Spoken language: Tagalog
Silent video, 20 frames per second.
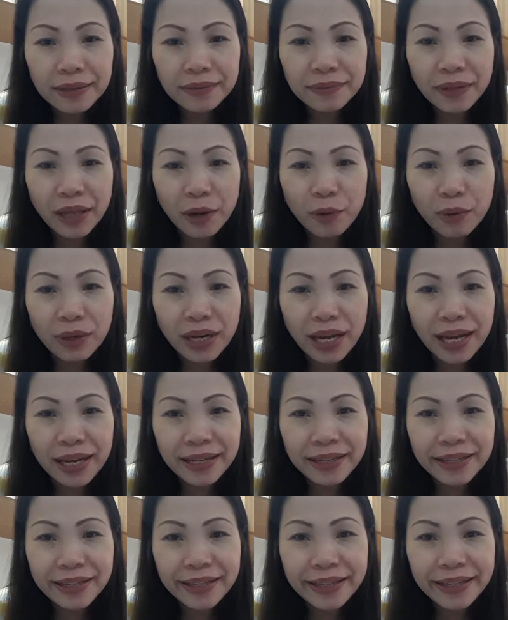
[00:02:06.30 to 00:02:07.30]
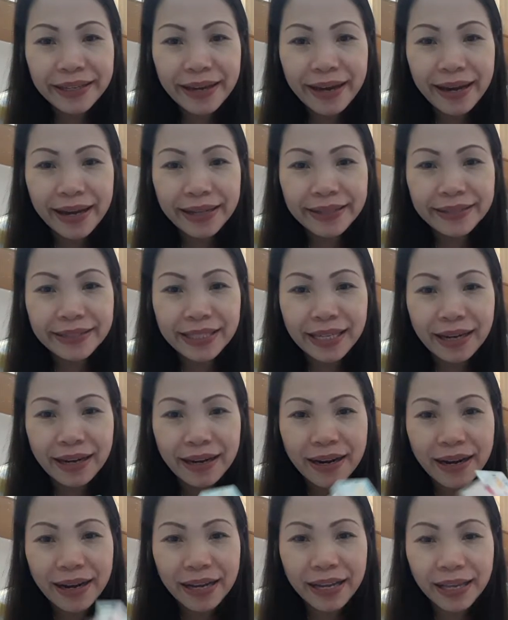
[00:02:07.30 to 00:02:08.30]
Taiwan ID at
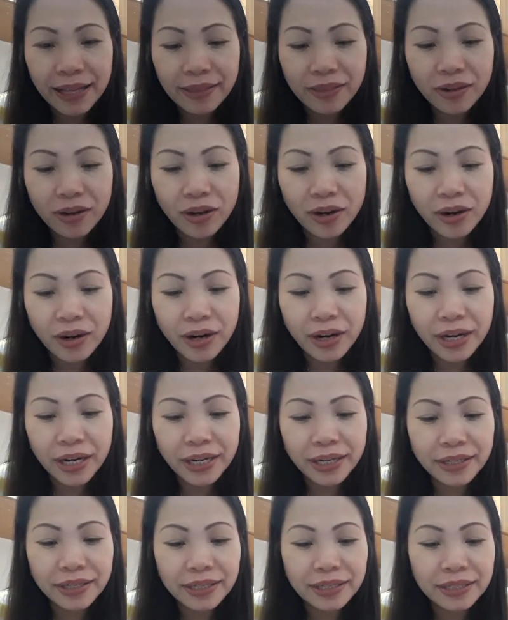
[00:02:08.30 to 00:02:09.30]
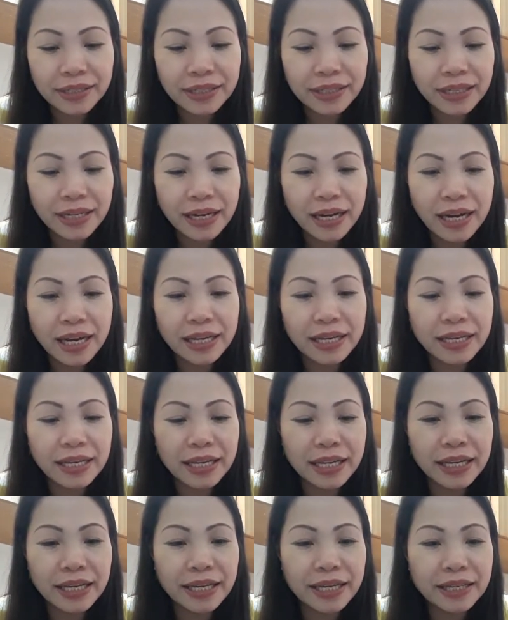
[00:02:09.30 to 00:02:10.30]
saka health card. And
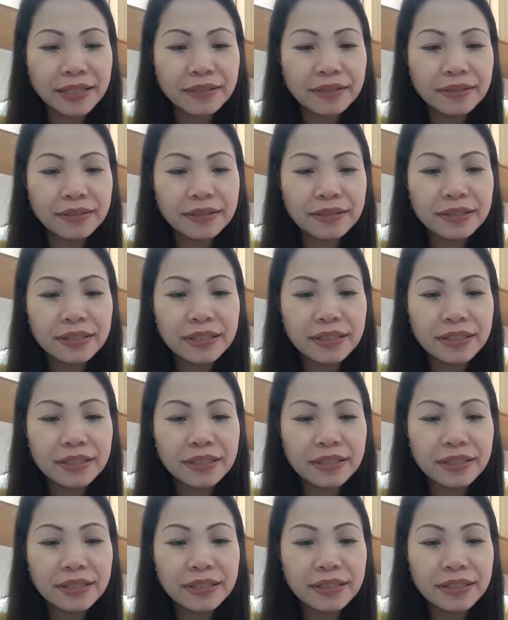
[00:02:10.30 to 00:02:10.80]
then,